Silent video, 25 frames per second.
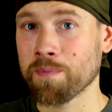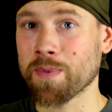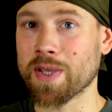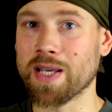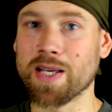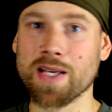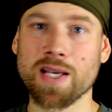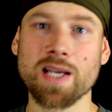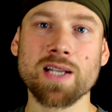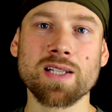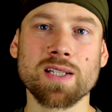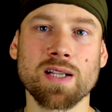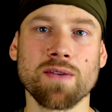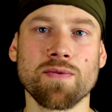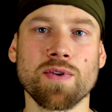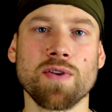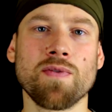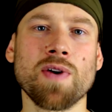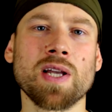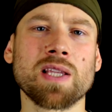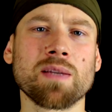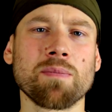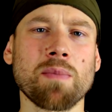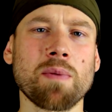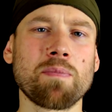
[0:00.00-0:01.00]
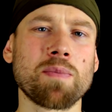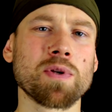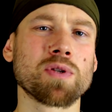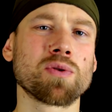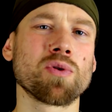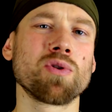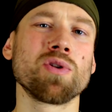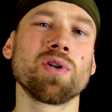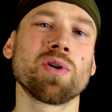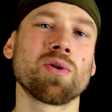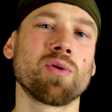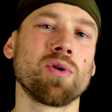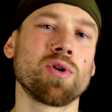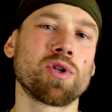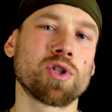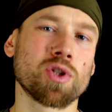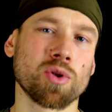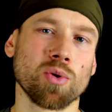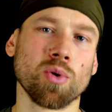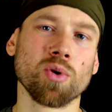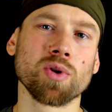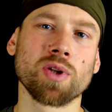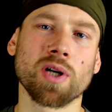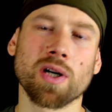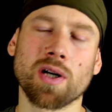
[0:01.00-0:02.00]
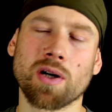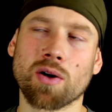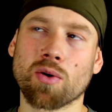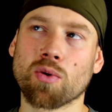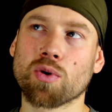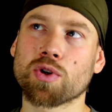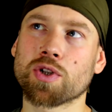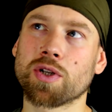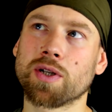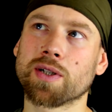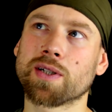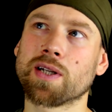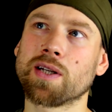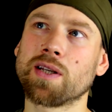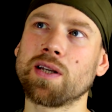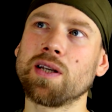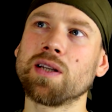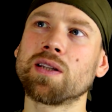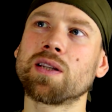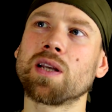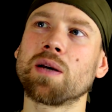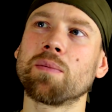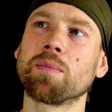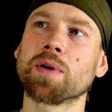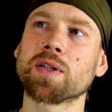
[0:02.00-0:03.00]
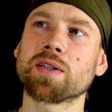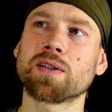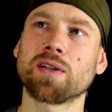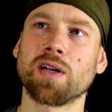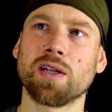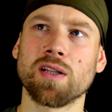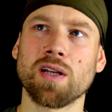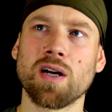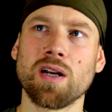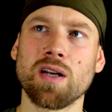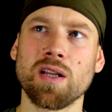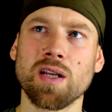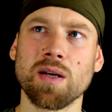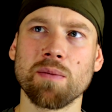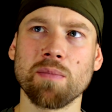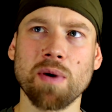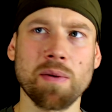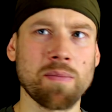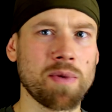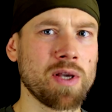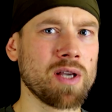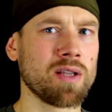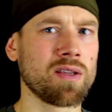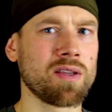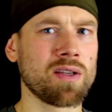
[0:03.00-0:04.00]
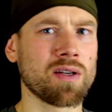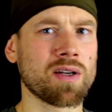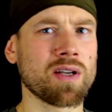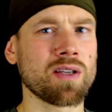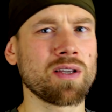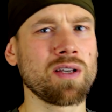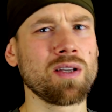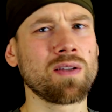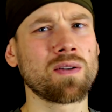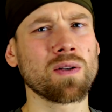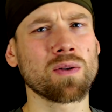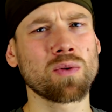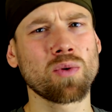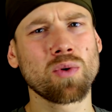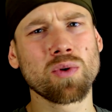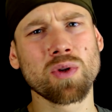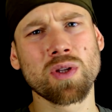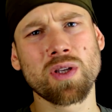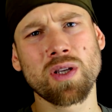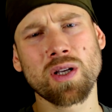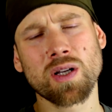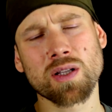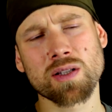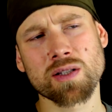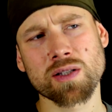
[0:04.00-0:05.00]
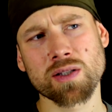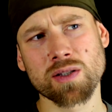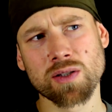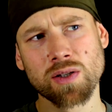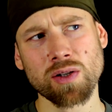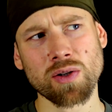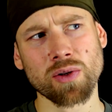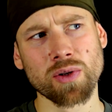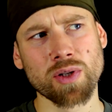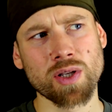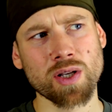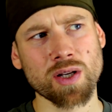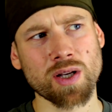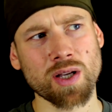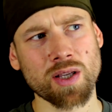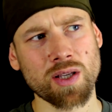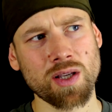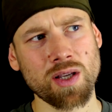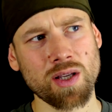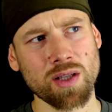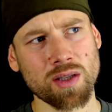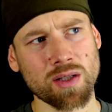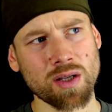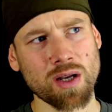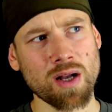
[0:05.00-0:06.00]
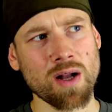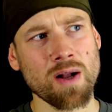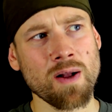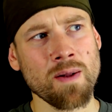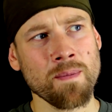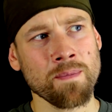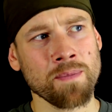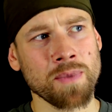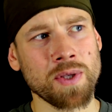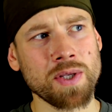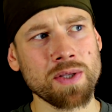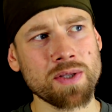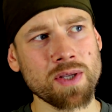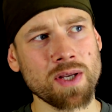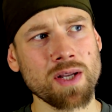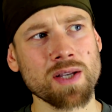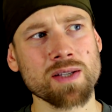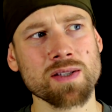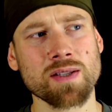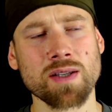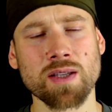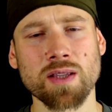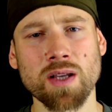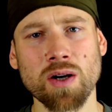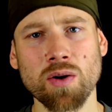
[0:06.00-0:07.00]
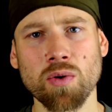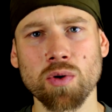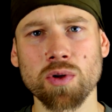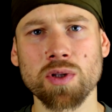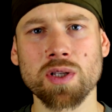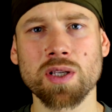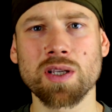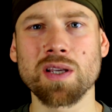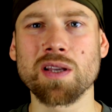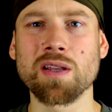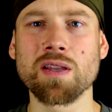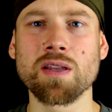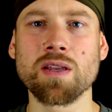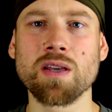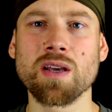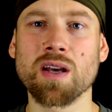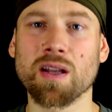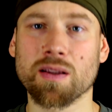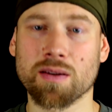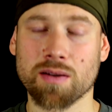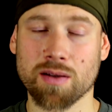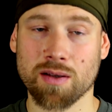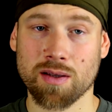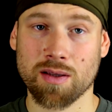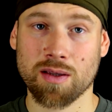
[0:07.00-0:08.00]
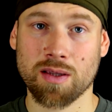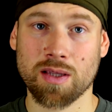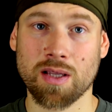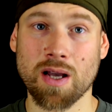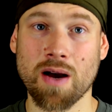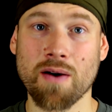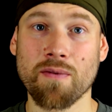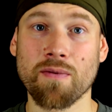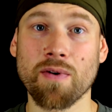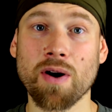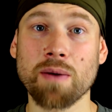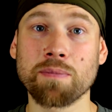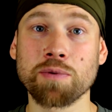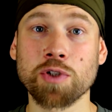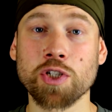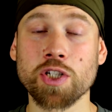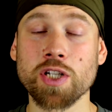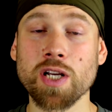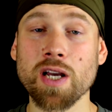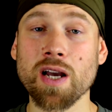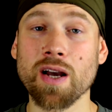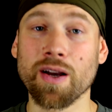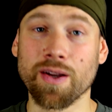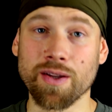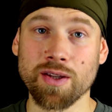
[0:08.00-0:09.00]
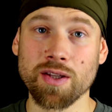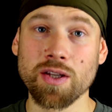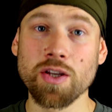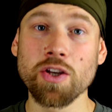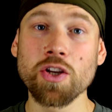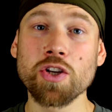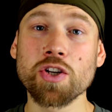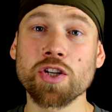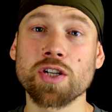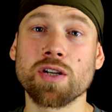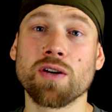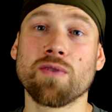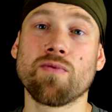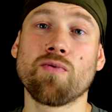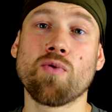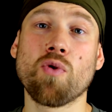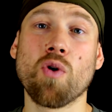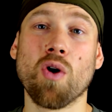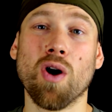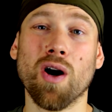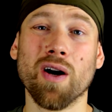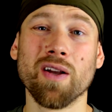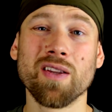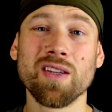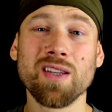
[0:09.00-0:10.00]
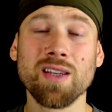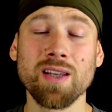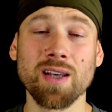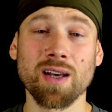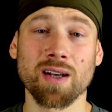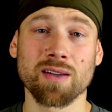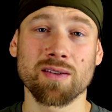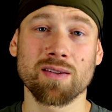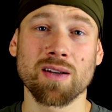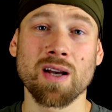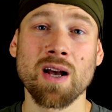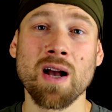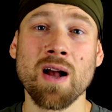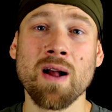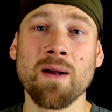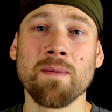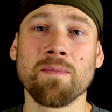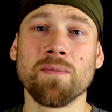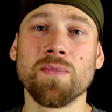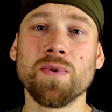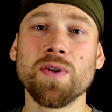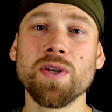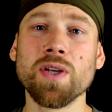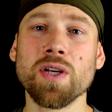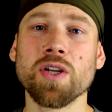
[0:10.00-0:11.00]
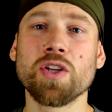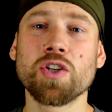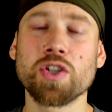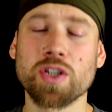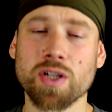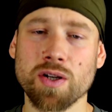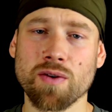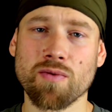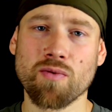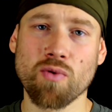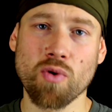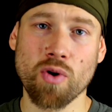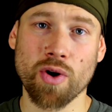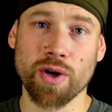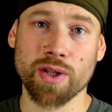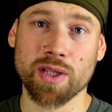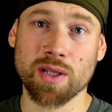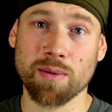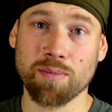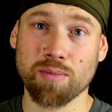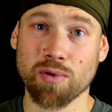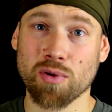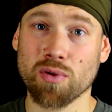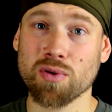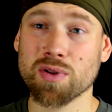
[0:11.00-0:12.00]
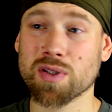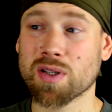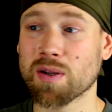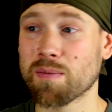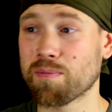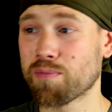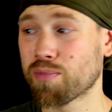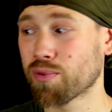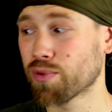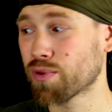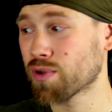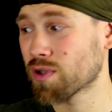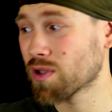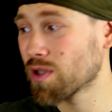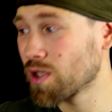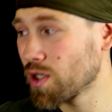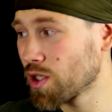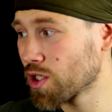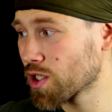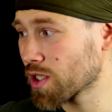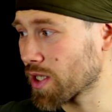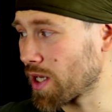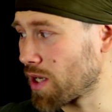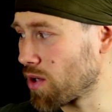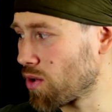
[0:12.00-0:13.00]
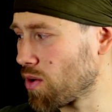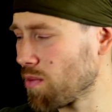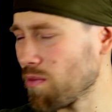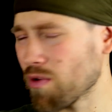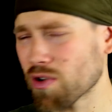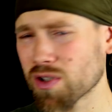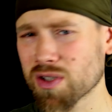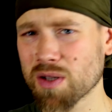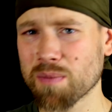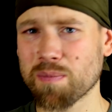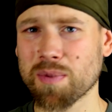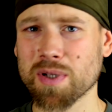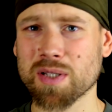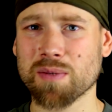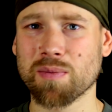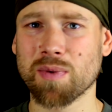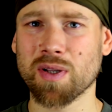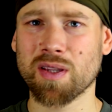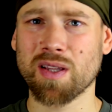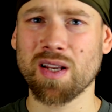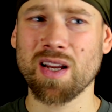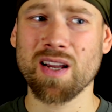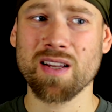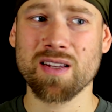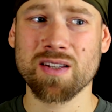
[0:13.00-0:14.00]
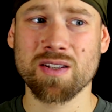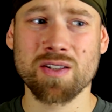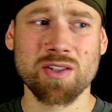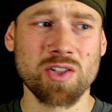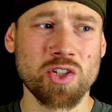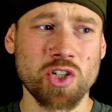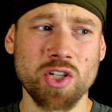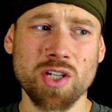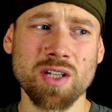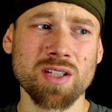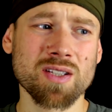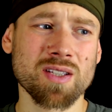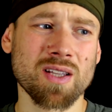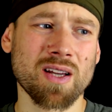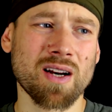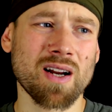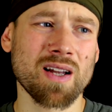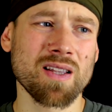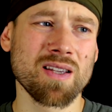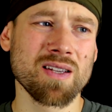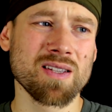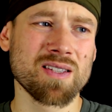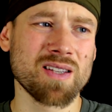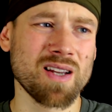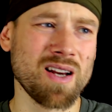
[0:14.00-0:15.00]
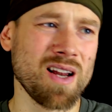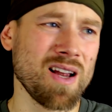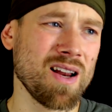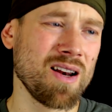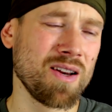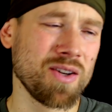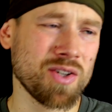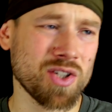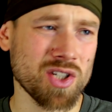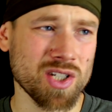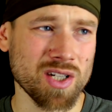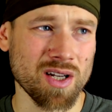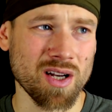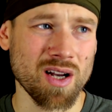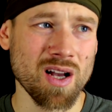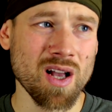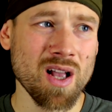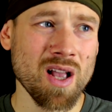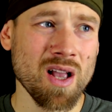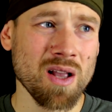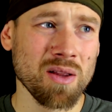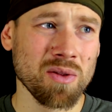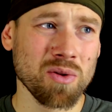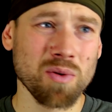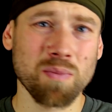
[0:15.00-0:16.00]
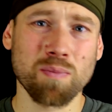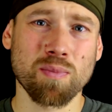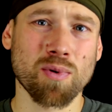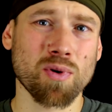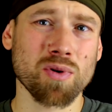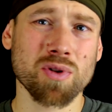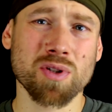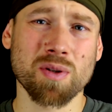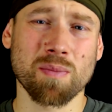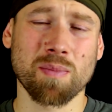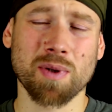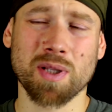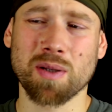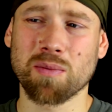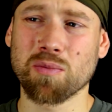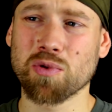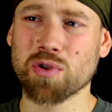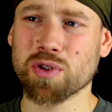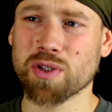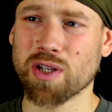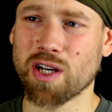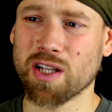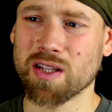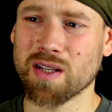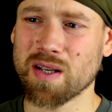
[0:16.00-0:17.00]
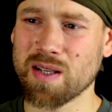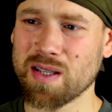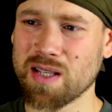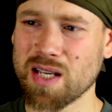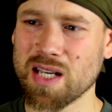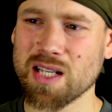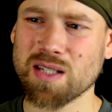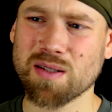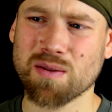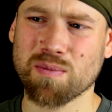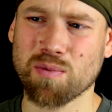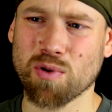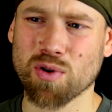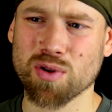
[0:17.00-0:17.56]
И если в девятом эпизоде хоть что-то хорошее, какие-то эмоциональные моменты, какие-то тонкие отсылки, какие-то интересные находки, нет. Там вообще ничего нет. Ничего. Это просто пустышка. Ее можно посмотреть чисто ради зрелища. Ну, просто потому что она есть.